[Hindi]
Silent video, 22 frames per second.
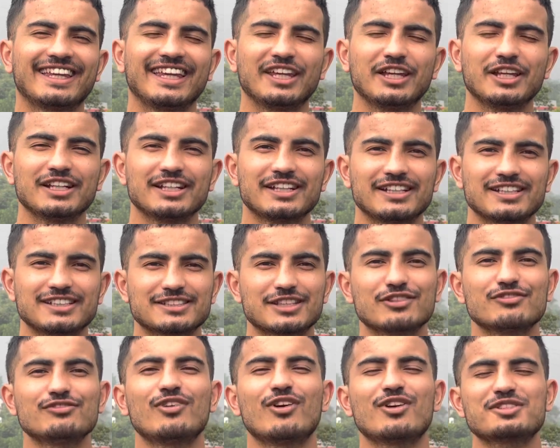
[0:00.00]
कि सब
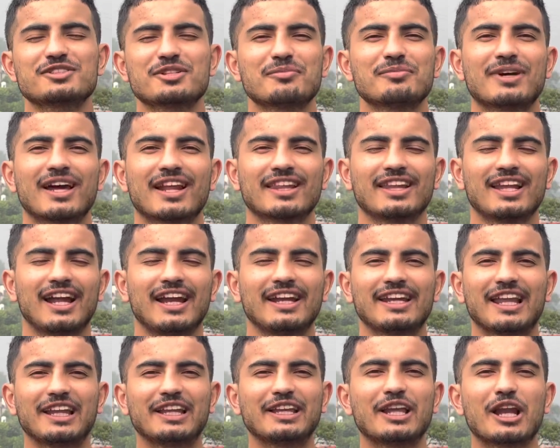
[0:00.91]
फॉर सब करना है
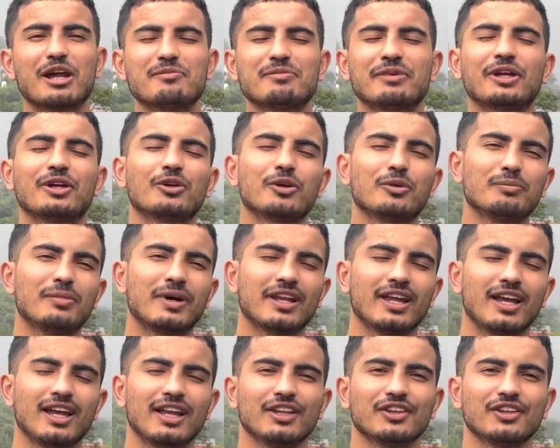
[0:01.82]
टेलीग्राम पे एक ग्रुप बनाए